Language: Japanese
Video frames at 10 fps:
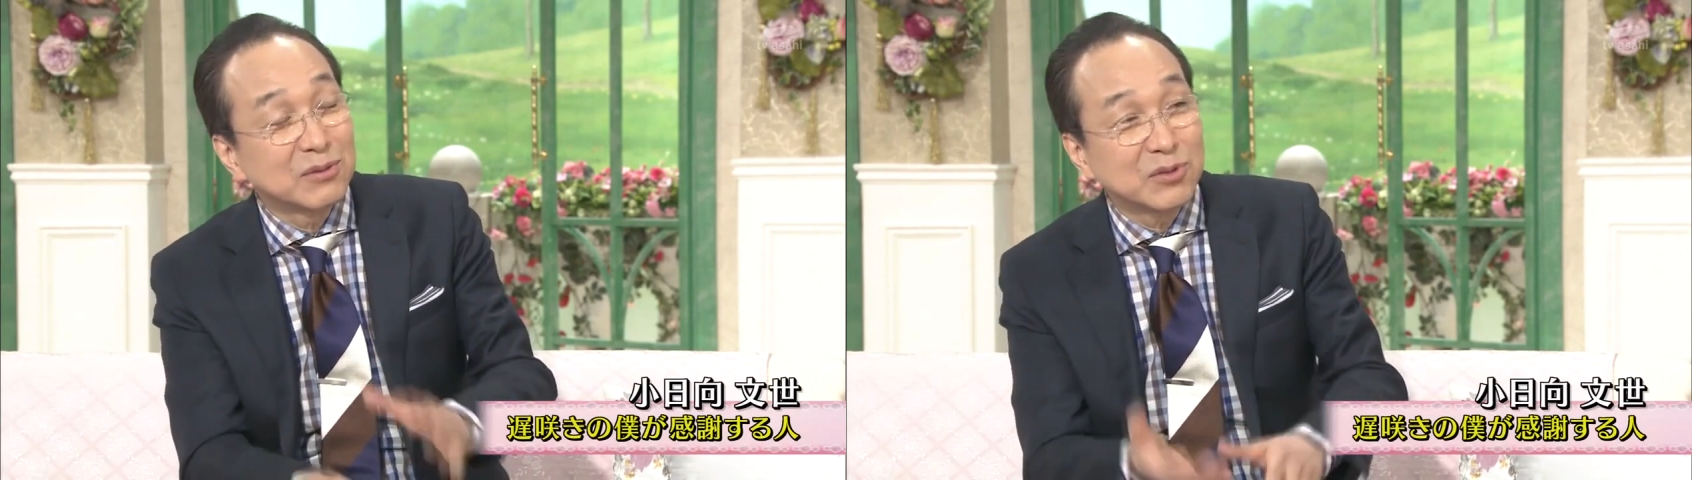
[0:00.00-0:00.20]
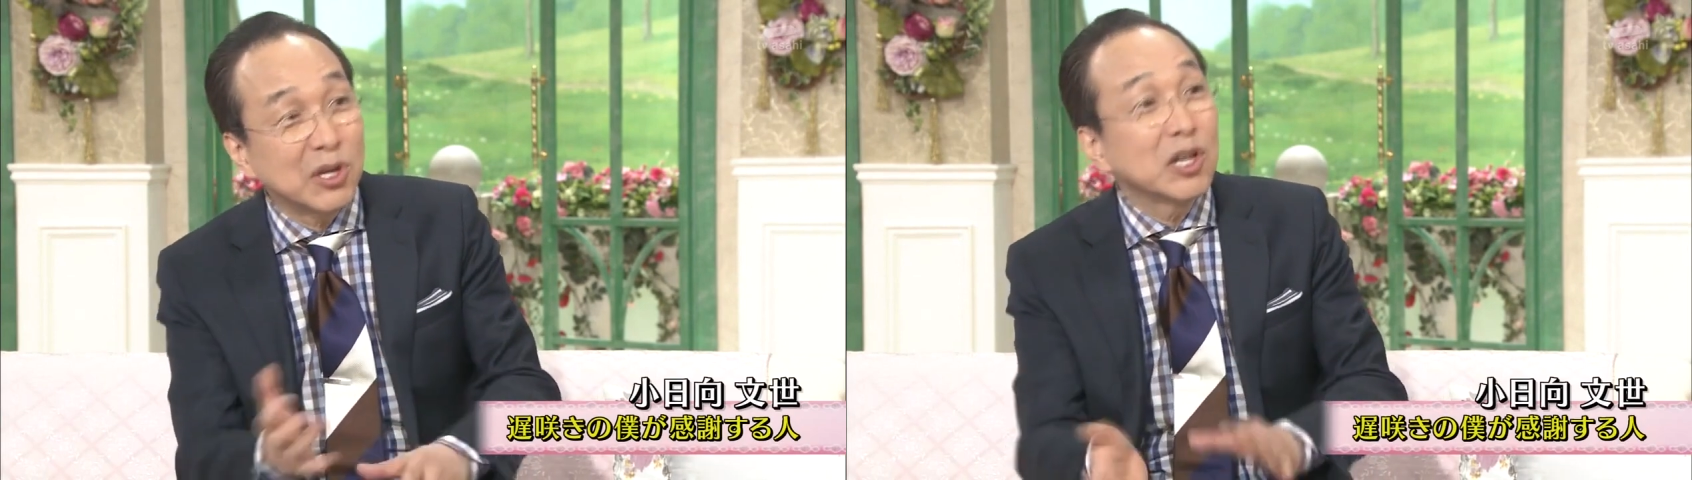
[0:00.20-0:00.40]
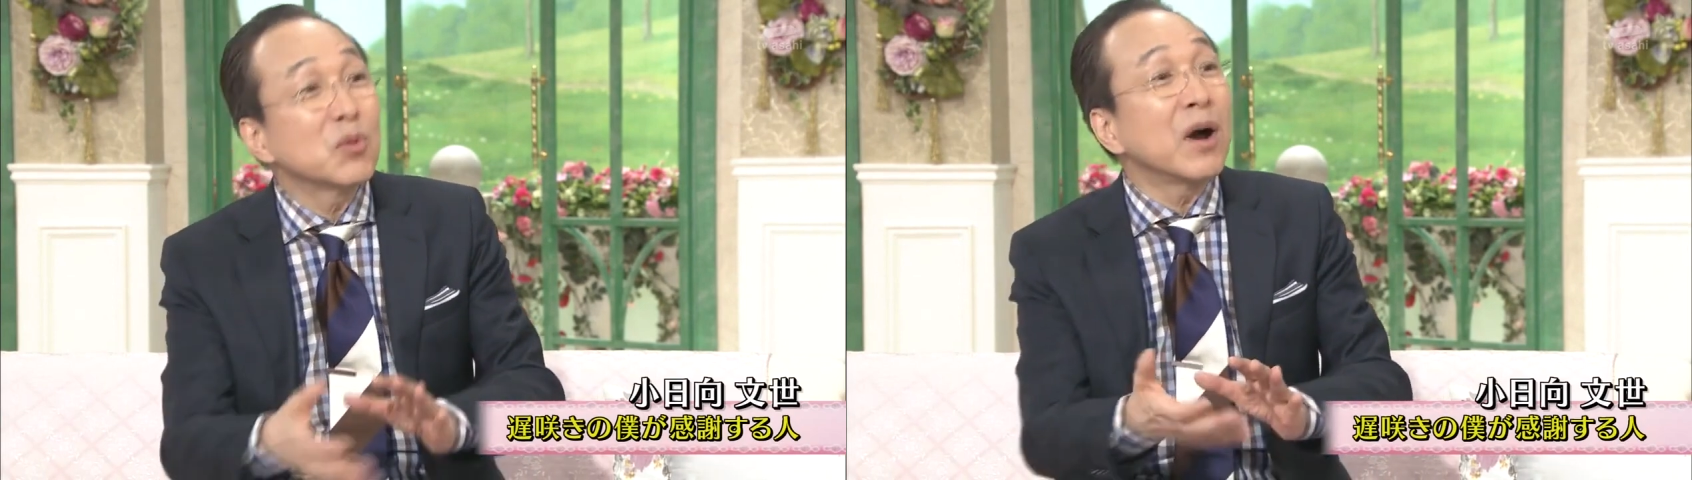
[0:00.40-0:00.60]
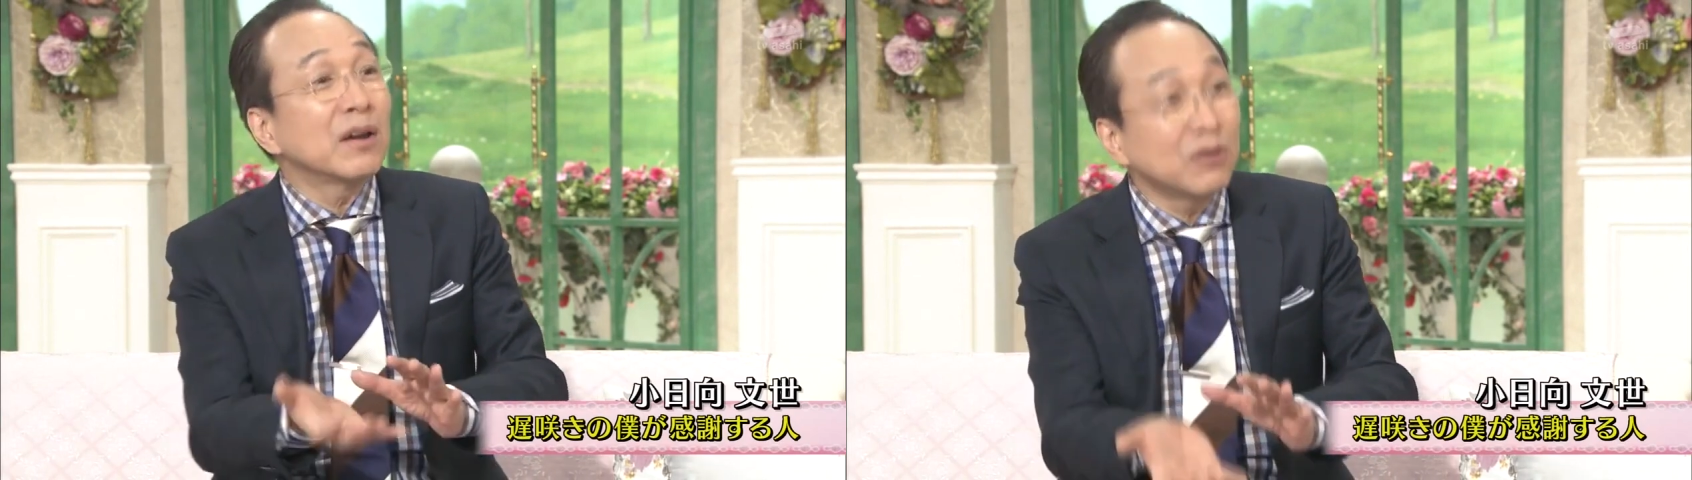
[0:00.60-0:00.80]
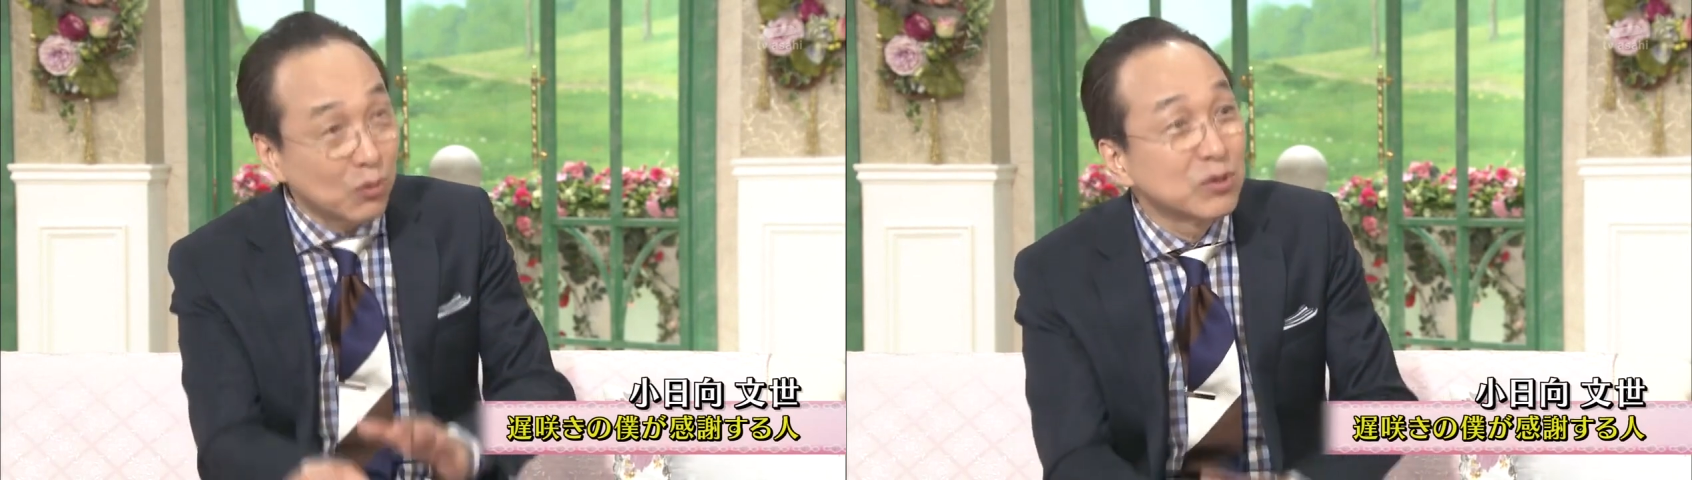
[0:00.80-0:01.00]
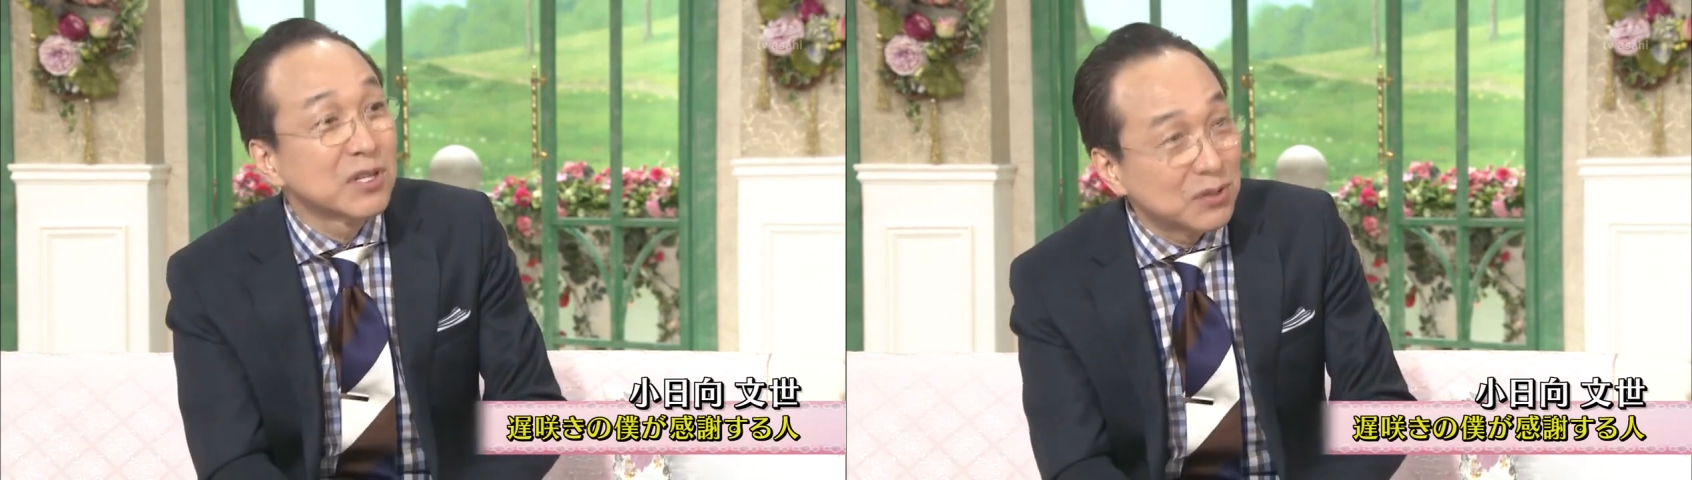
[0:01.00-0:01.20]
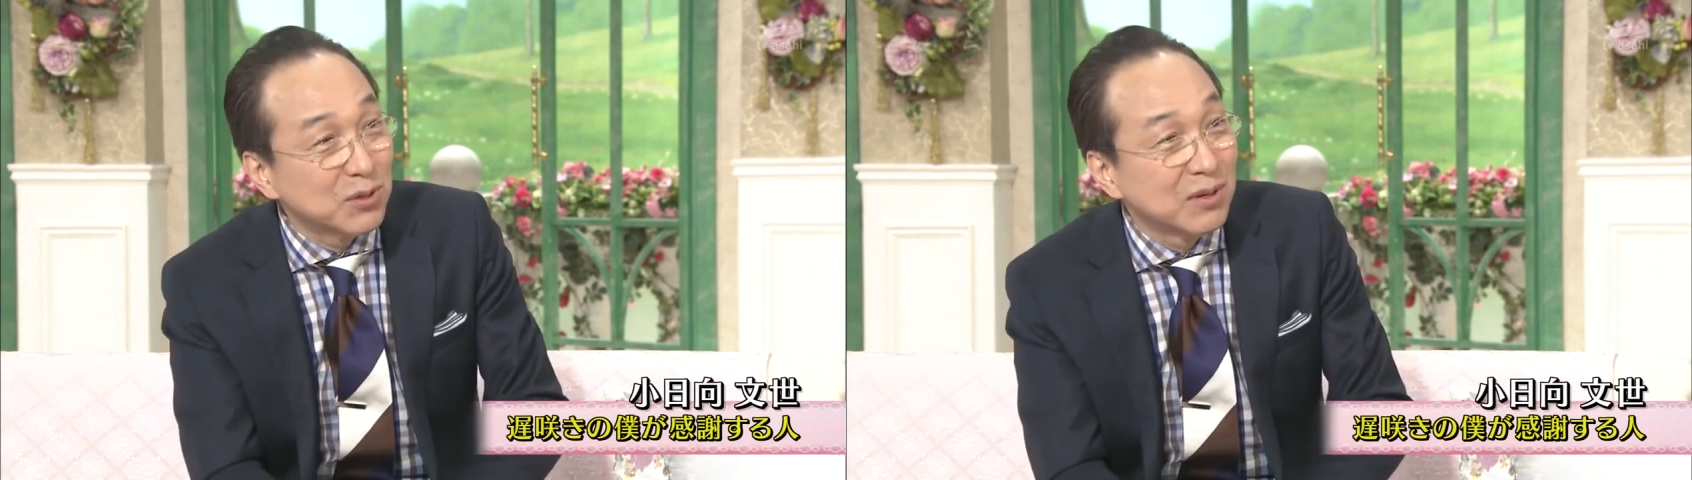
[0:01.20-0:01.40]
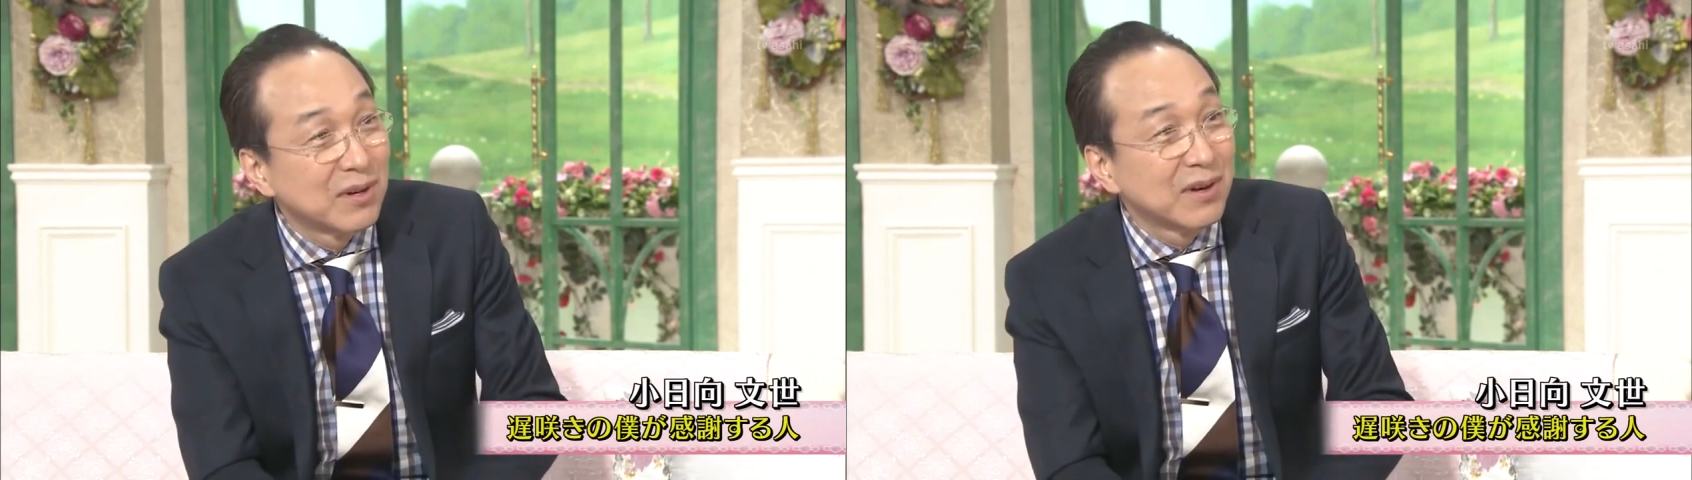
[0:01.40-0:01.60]
ええ誰でも
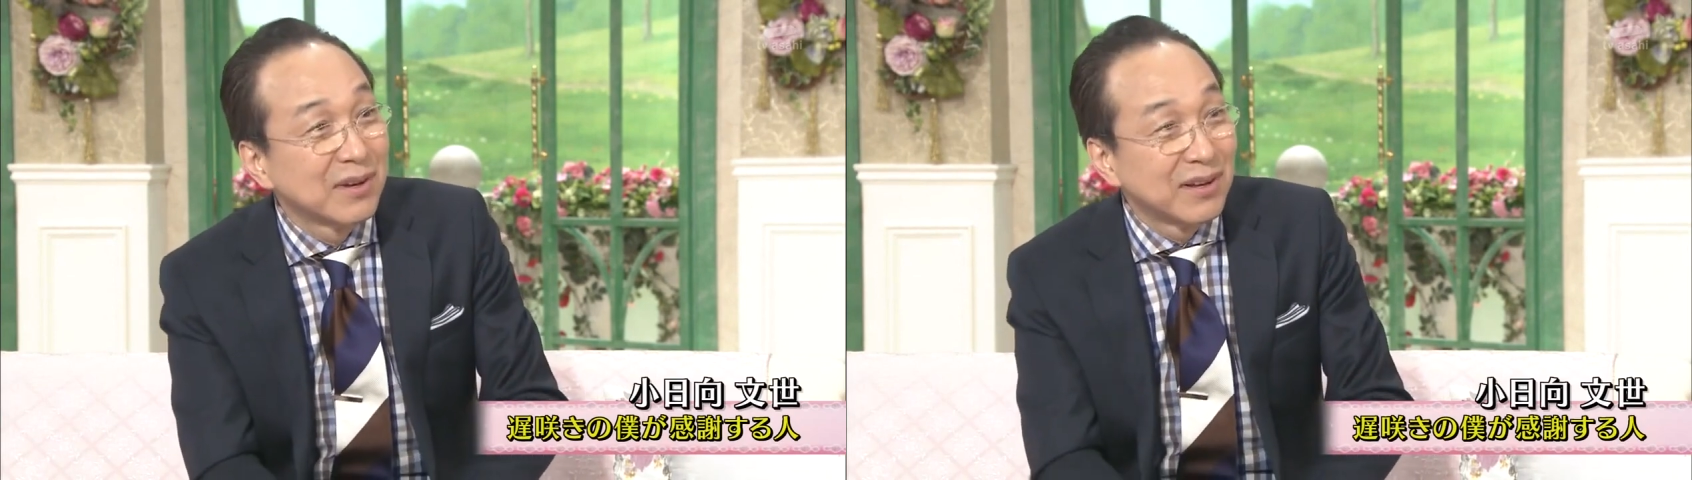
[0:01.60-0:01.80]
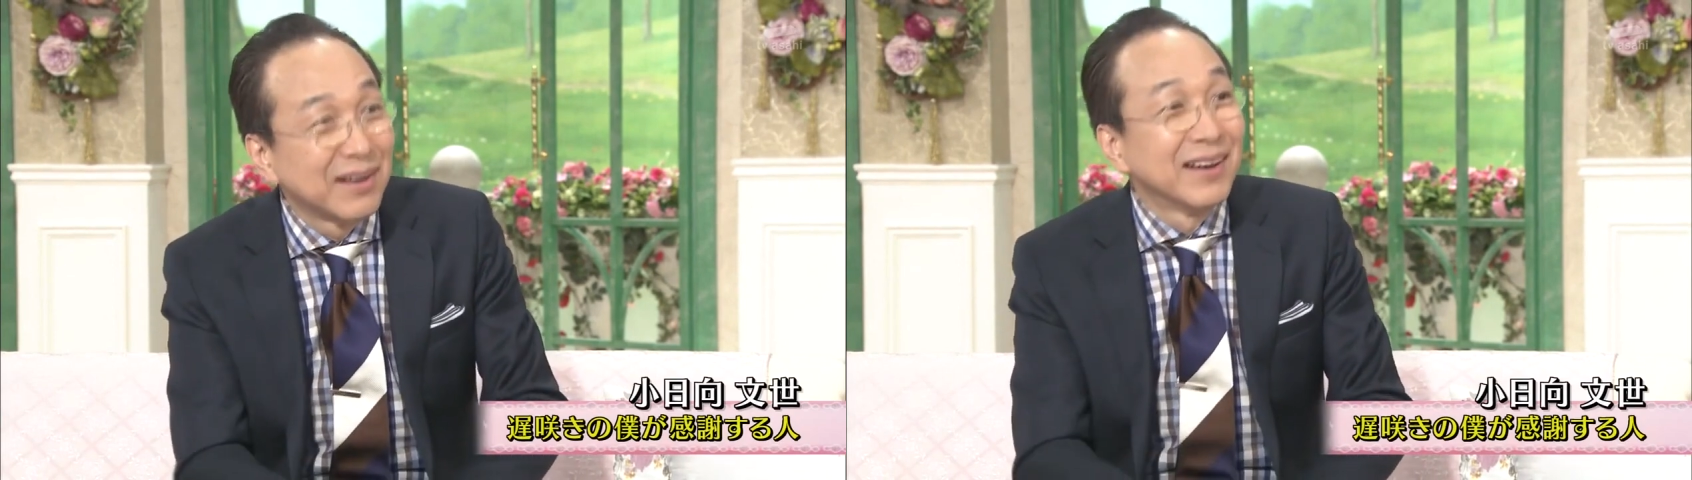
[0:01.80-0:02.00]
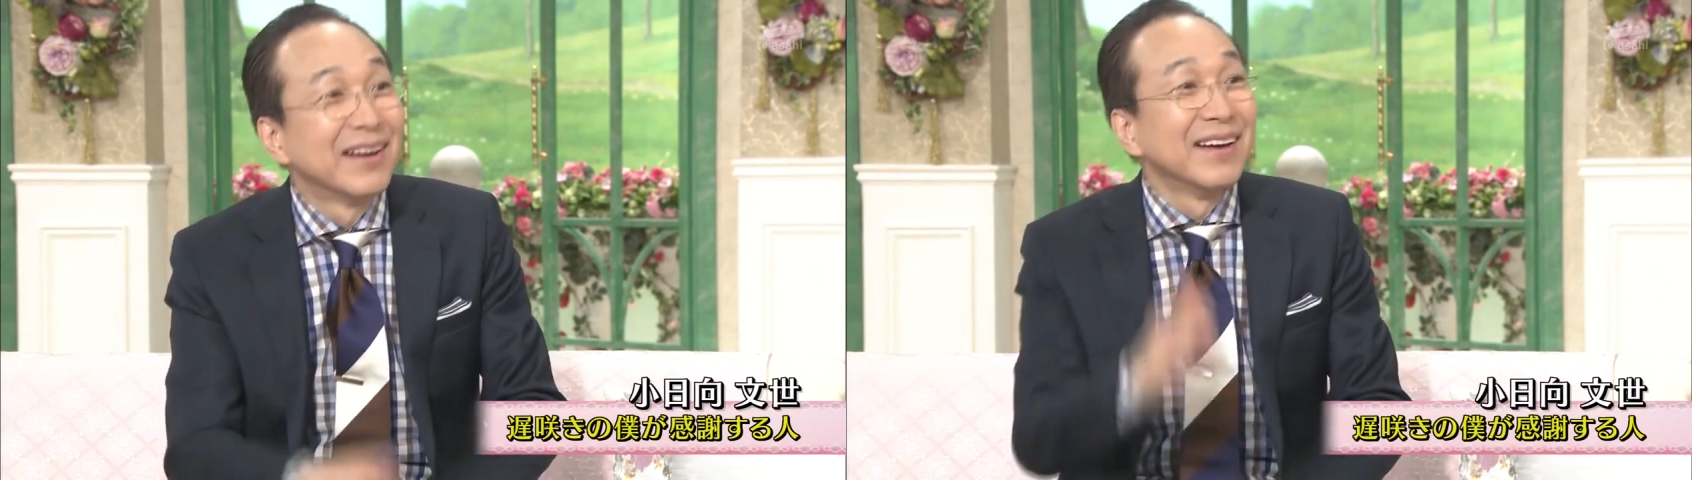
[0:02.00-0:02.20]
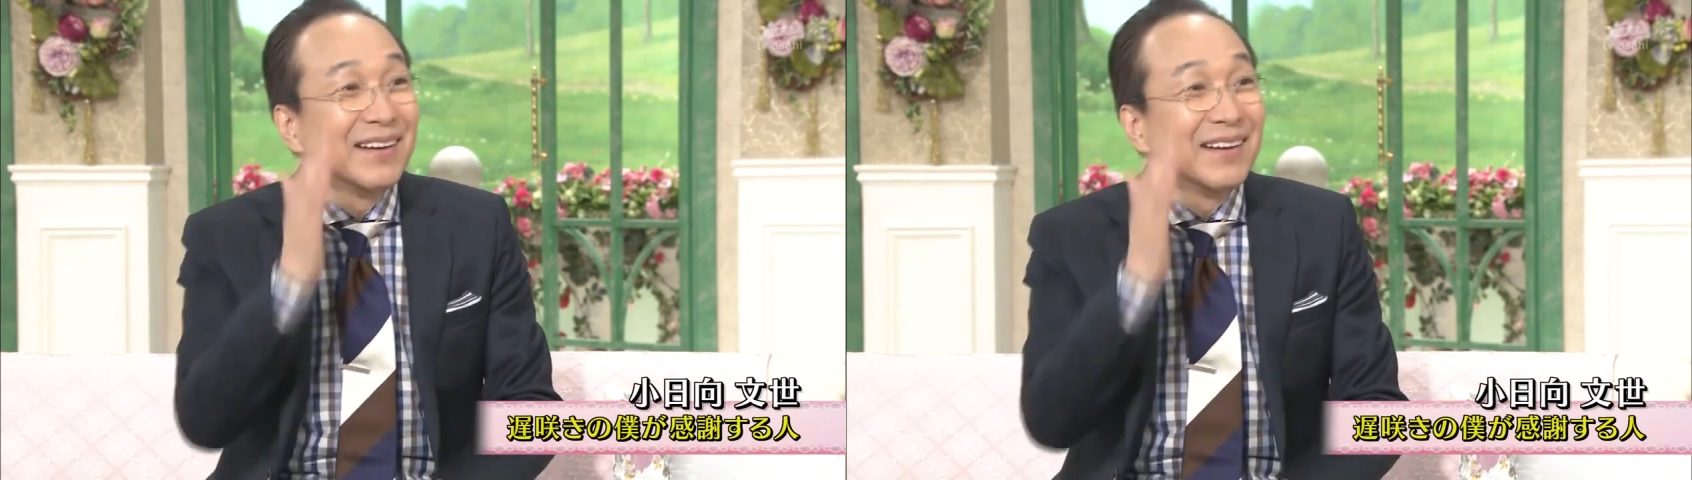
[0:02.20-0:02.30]
入れると思ってたんですよ